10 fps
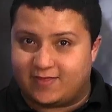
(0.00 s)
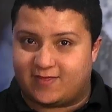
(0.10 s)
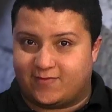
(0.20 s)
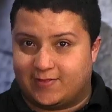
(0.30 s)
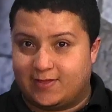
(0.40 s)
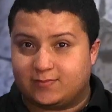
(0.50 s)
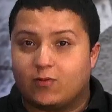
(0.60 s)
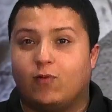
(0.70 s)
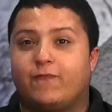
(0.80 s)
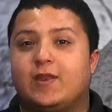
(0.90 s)
em seu elenco?
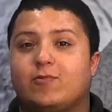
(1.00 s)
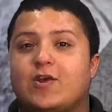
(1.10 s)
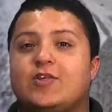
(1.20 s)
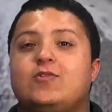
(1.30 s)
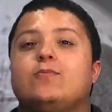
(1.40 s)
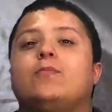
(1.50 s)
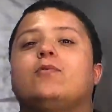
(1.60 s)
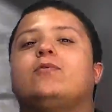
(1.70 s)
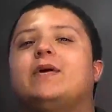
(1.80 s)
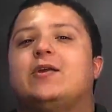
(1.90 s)
Confira com a gente um
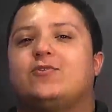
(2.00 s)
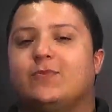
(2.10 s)
pouco mais